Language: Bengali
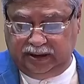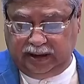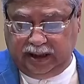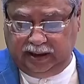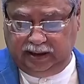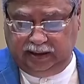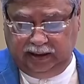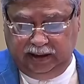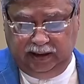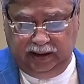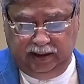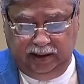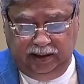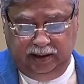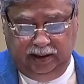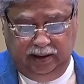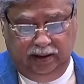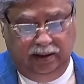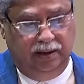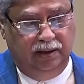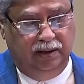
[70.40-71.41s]
স্বার্থে
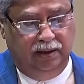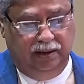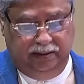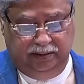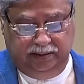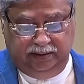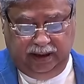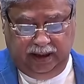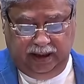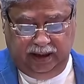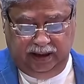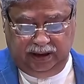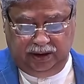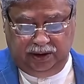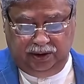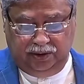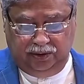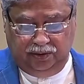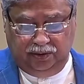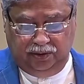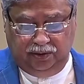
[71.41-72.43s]
দেশ
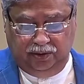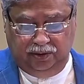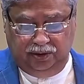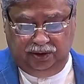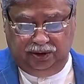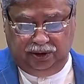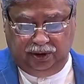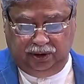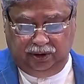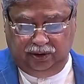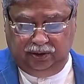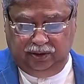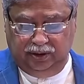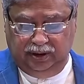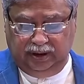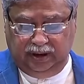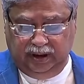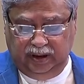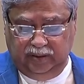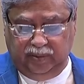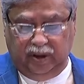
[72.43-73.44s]
ও
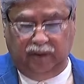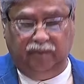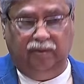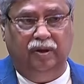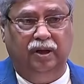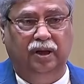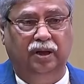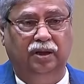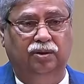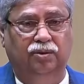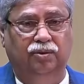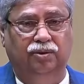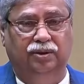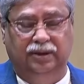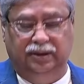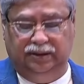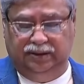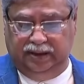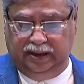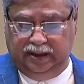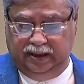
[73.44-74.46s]
জনগণকে ব্যবহার
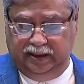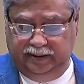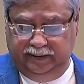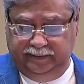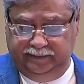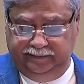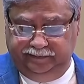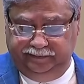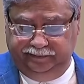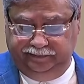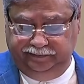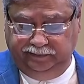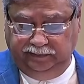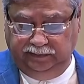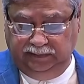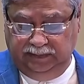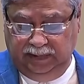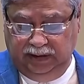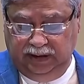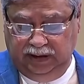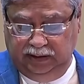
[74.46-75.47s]
করতে চায়
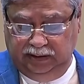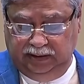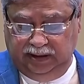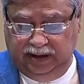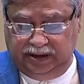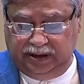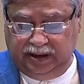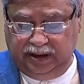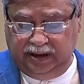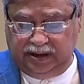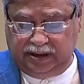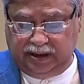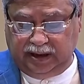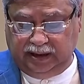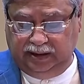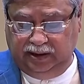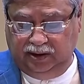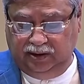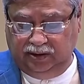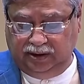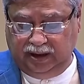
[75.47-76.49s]
দেশের
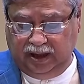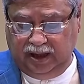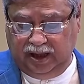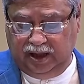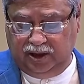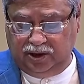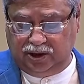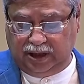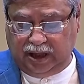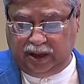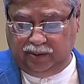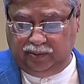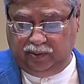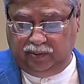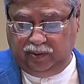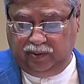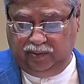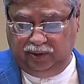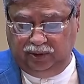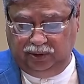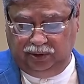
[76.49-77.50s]
স্বাধীনতা
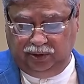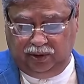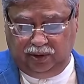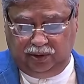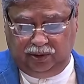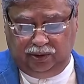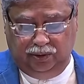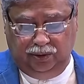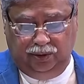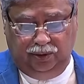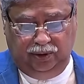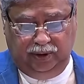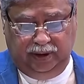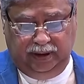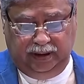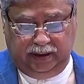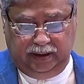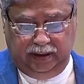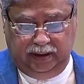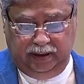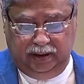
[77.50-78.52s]
সার্বভৌমত্ব অক্ষুণ্ণ
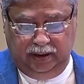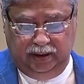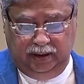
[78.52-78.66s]
রেখে